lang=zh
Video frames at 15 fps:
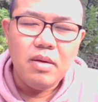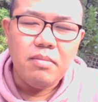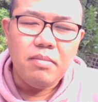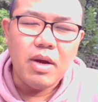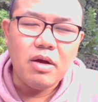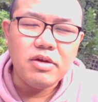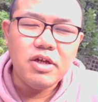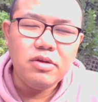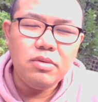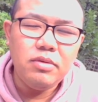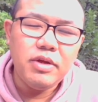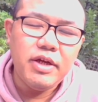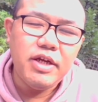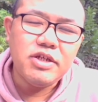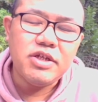毛泽
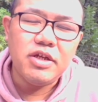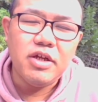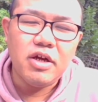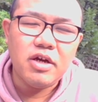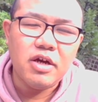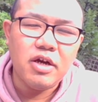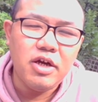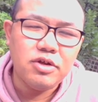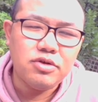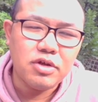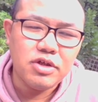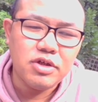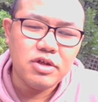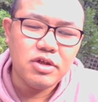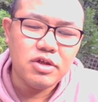东的一生呢，可以
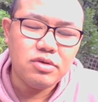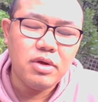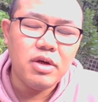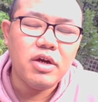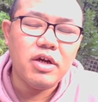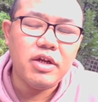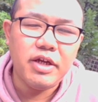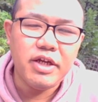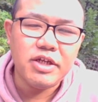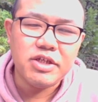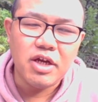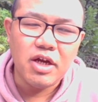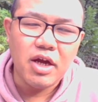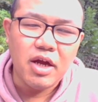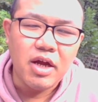说是罪恶的一
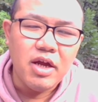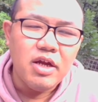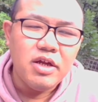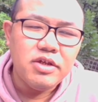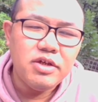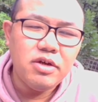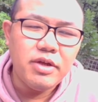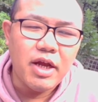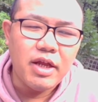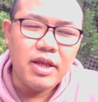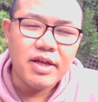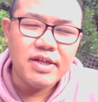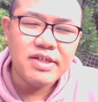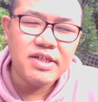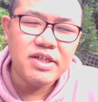生啊！就拿
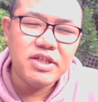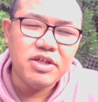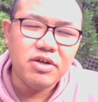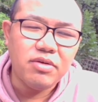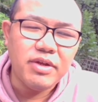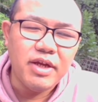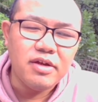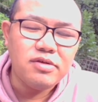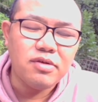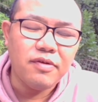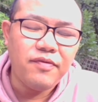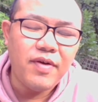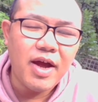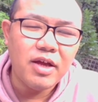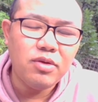他四九年所
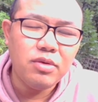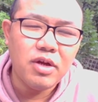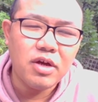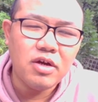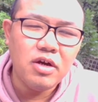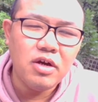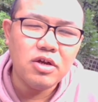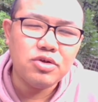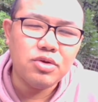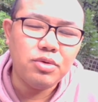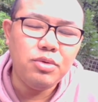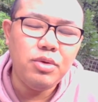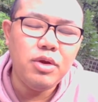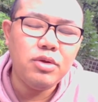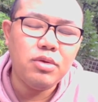发动的各
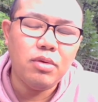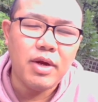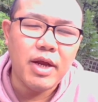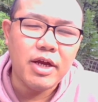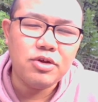种运动来